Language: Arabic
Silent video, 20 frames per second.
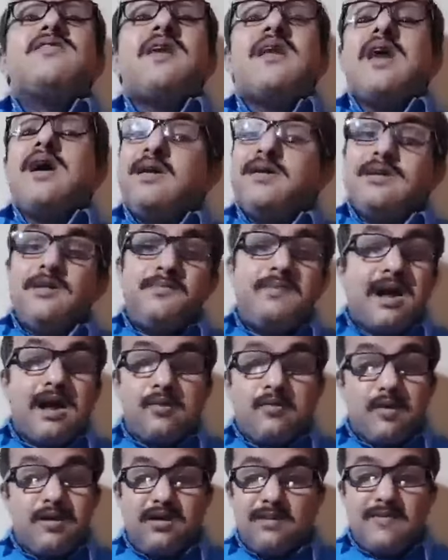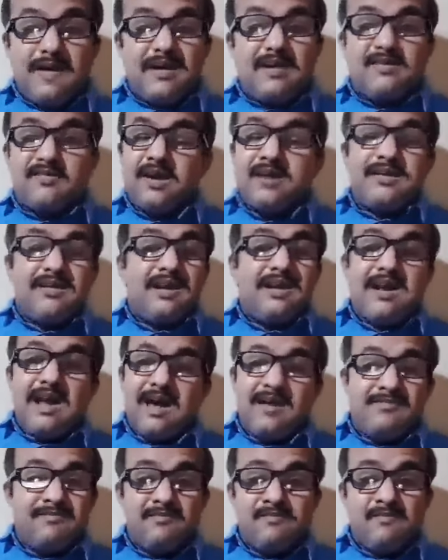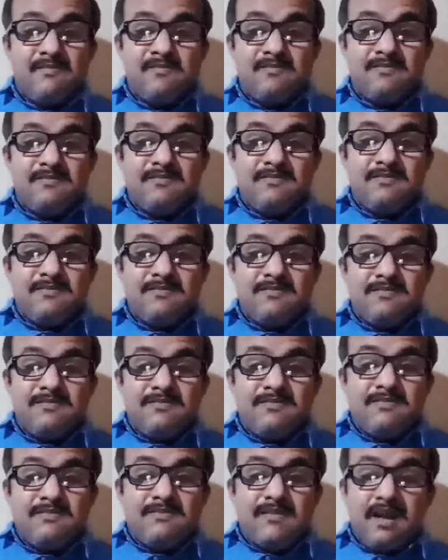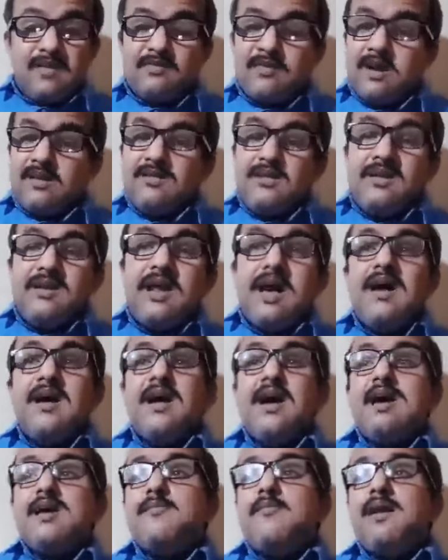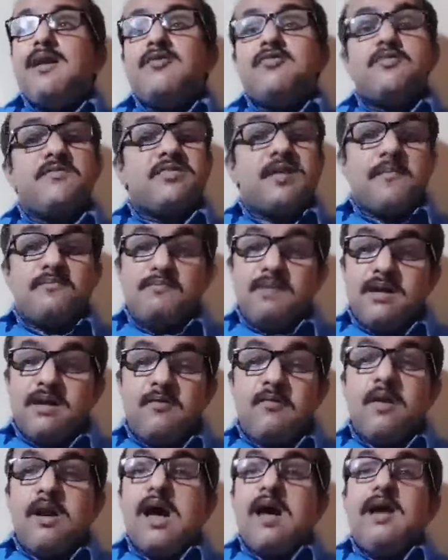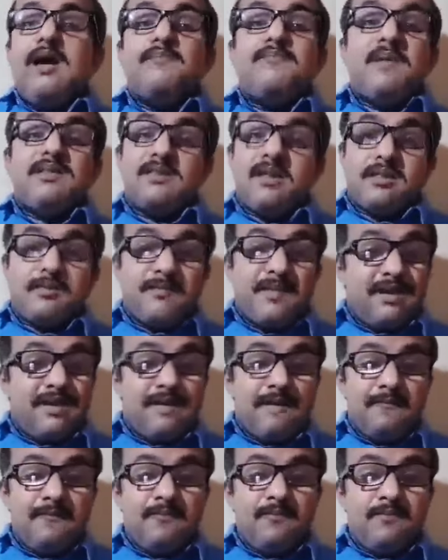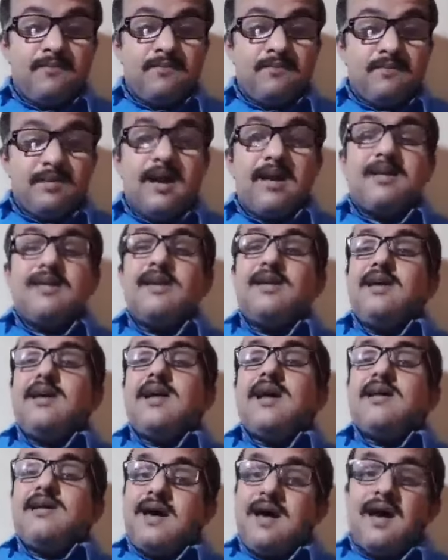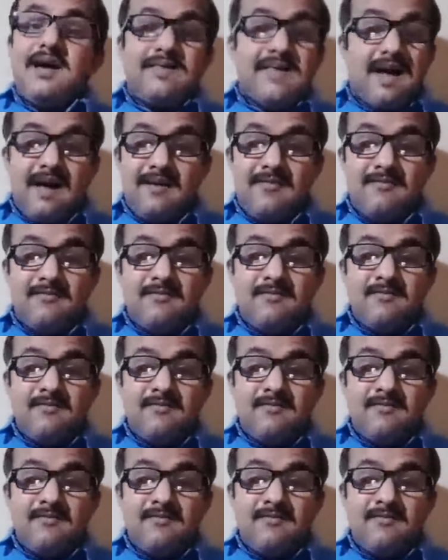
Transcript: صلاح للبلاد والعباد اشهد لله اشهد لله انا ما أناش مطبل ولا احب التطبيل لكن العراده هذا